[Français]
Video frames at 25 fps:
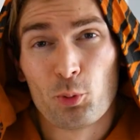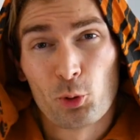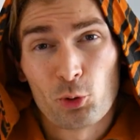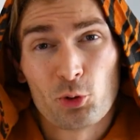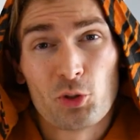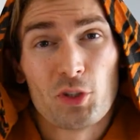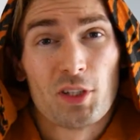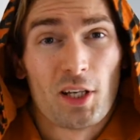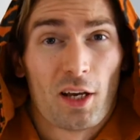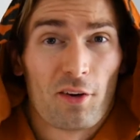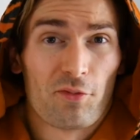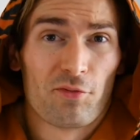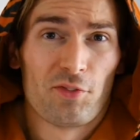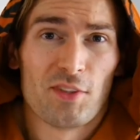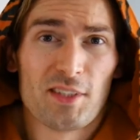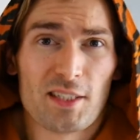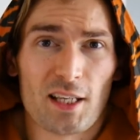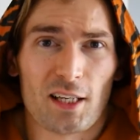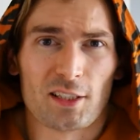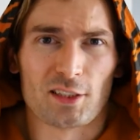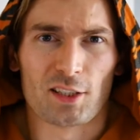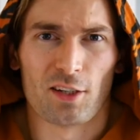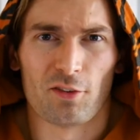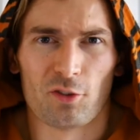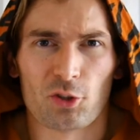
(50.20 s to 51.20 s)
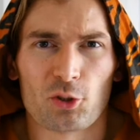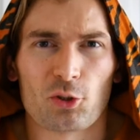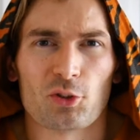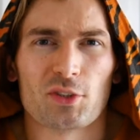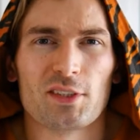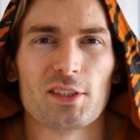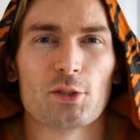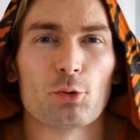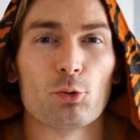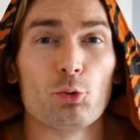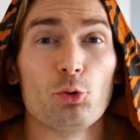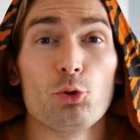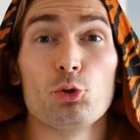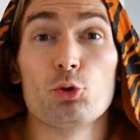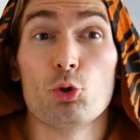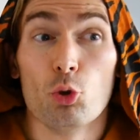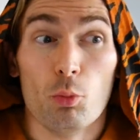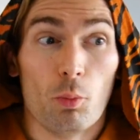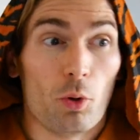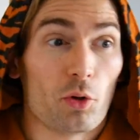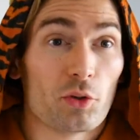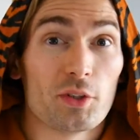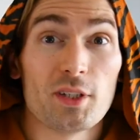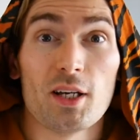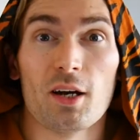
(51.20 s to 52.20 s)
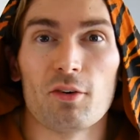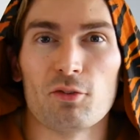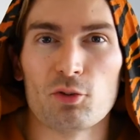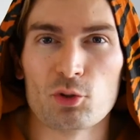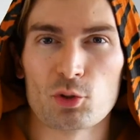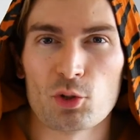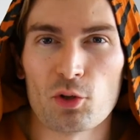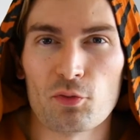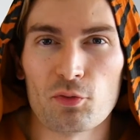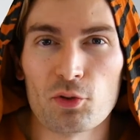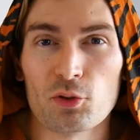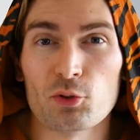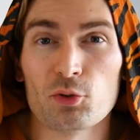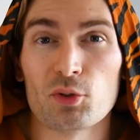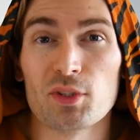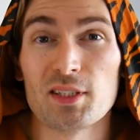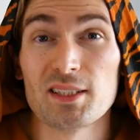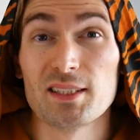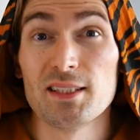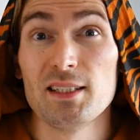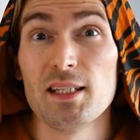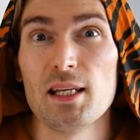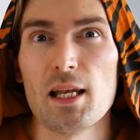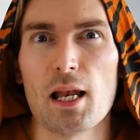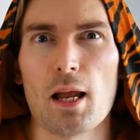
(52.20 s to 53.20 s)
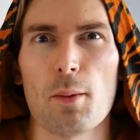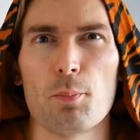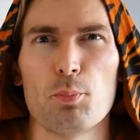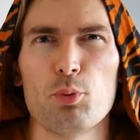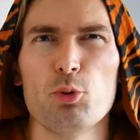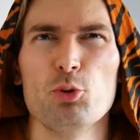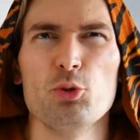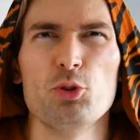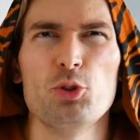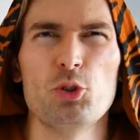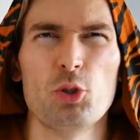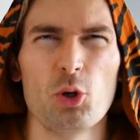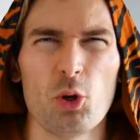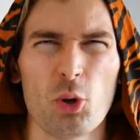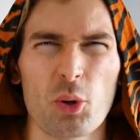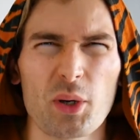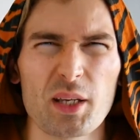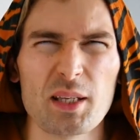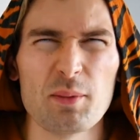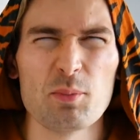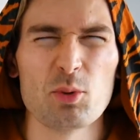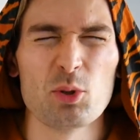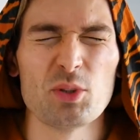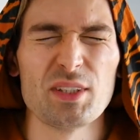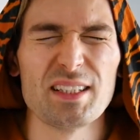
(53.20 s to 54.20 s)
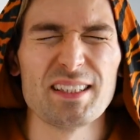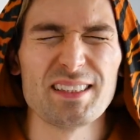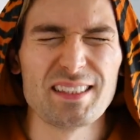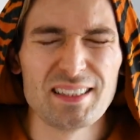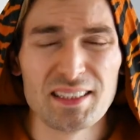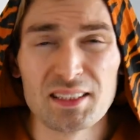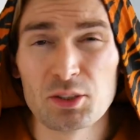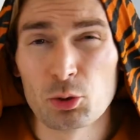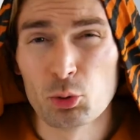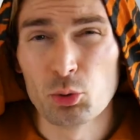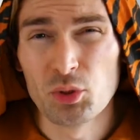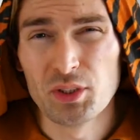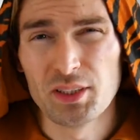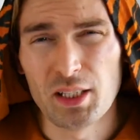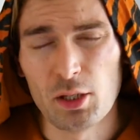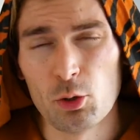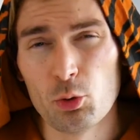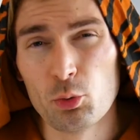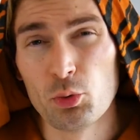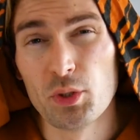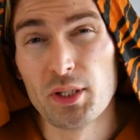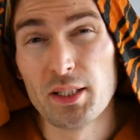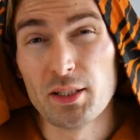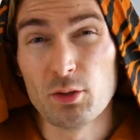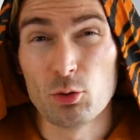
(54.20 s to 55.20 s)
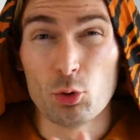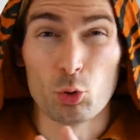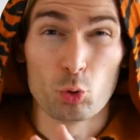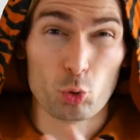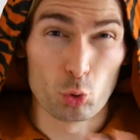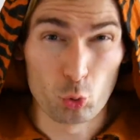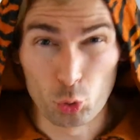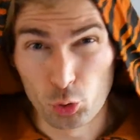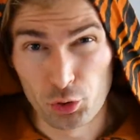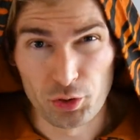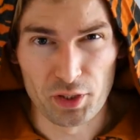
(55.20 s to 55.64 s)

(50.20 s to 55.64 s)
Pour donner un visage à votre citrouille, demandez à vos enfants de dessiner la plus horrible des citrouilles d'Halloween de tout